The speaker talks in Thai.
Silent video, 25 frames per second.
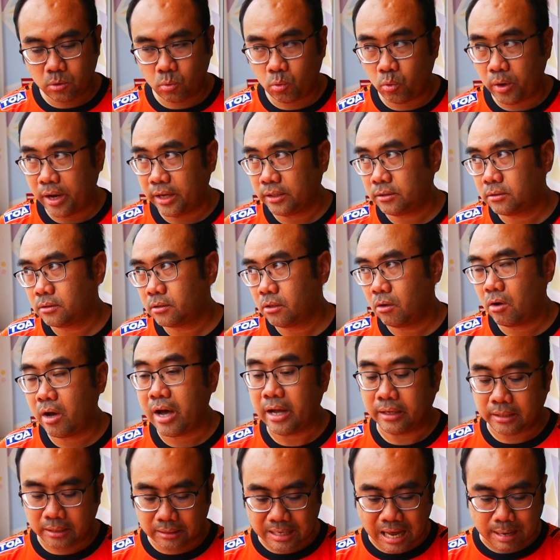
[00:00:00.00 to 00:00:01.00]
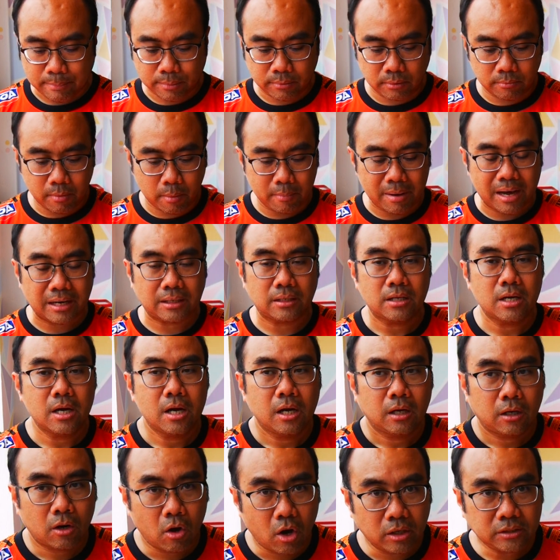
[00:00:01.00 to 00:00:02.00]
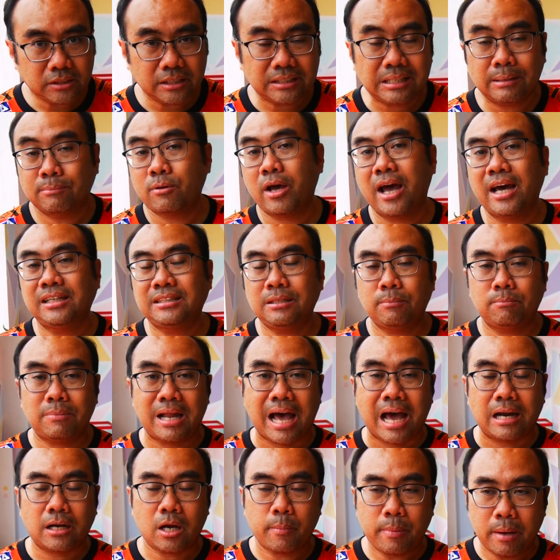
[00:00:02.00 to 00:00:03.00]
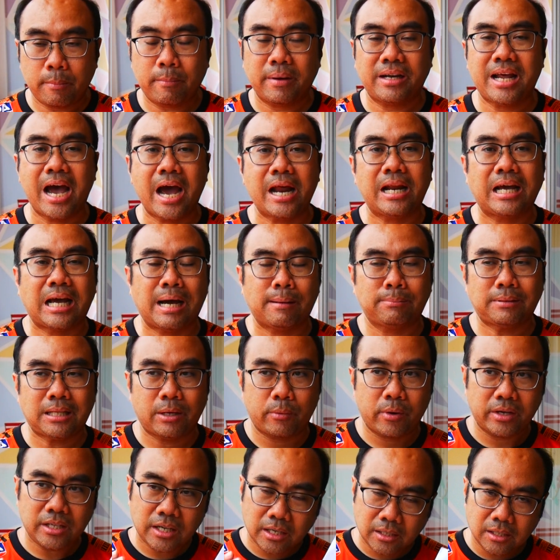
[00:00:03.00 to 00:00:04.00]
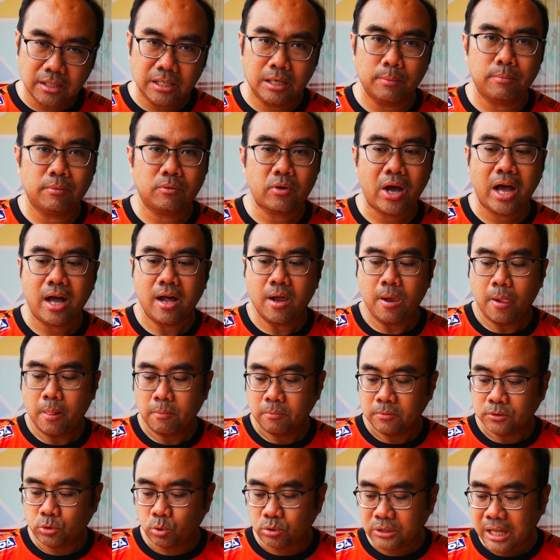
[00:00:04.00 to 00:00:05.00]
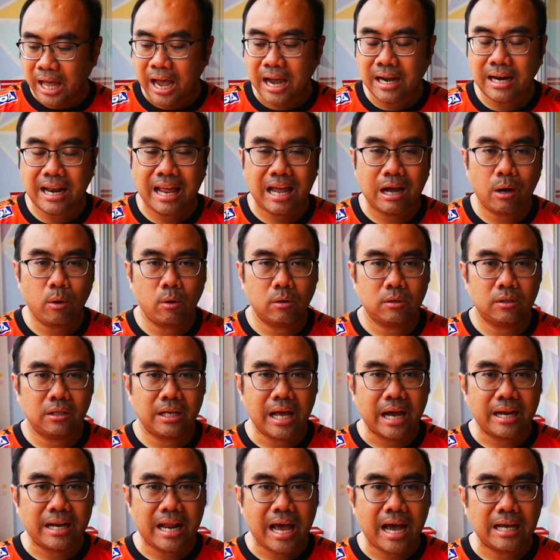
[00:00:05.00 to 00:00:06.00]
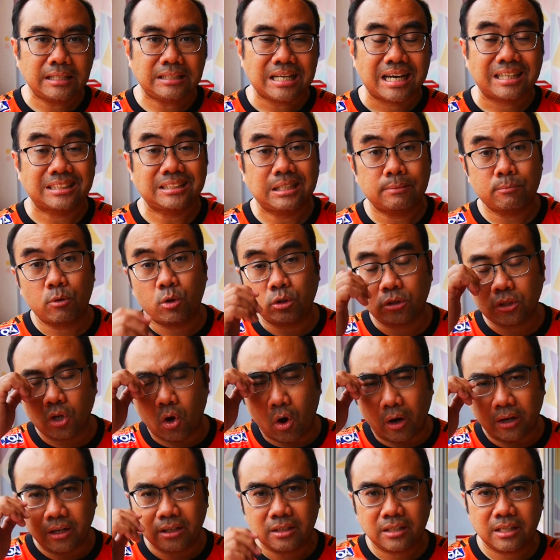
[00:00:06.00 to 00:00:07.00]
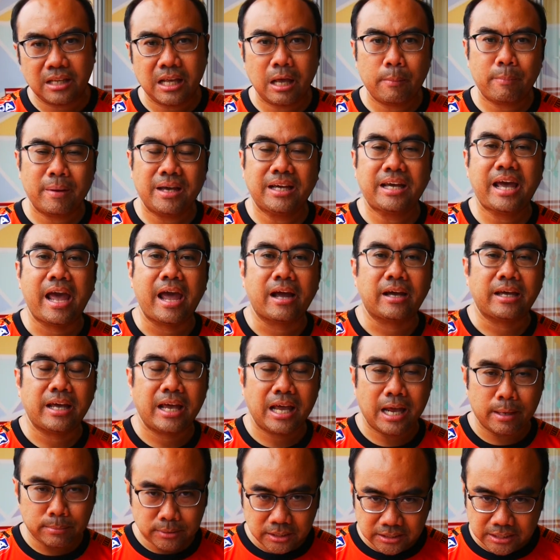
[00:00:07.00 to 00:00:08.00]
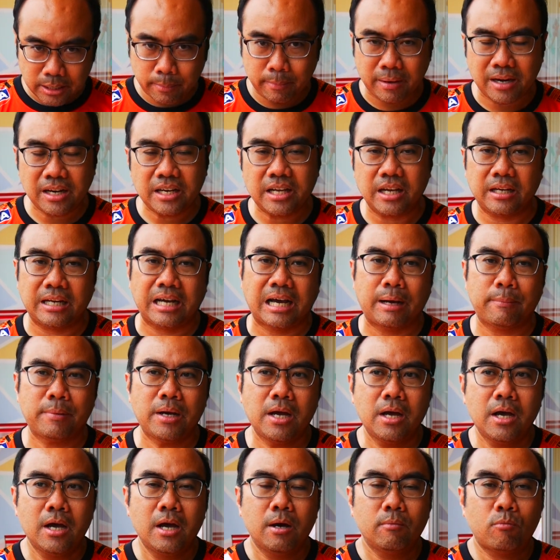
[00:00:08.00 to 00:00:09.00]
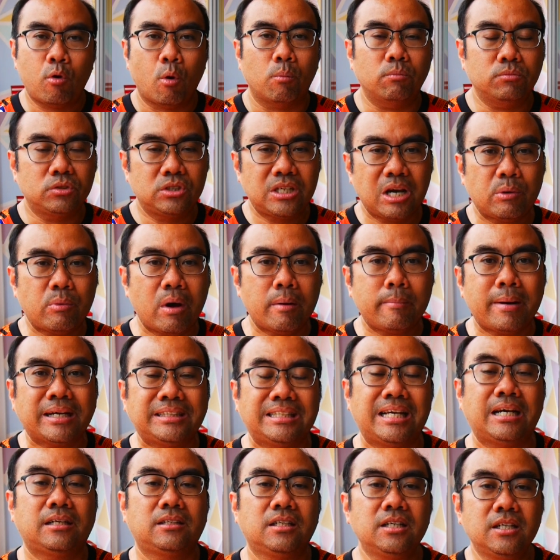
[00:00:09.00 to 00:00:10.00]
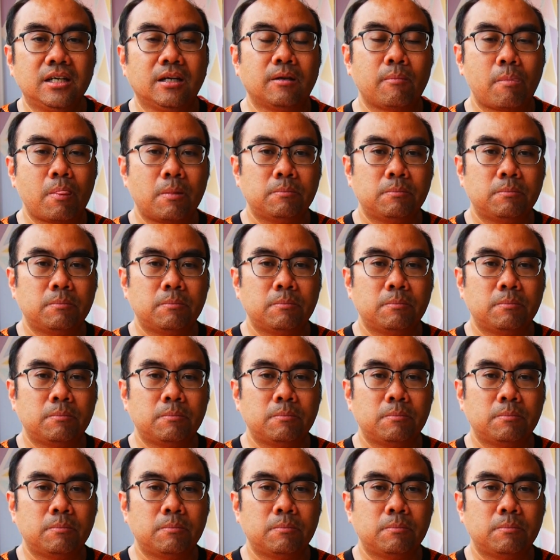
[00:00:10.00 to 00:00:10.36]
US ก็อาจจะได้ถึงประมาณ 140-150 ล้านก็เป็นไปได้นะครับ แต่ว่ายังลืมว่าสุดท้ายแล้วรายได้จากสโมสรที่ไปแข่ง AFC Champions League นะครับผมเชื่อว่ามาจากหนึ่ง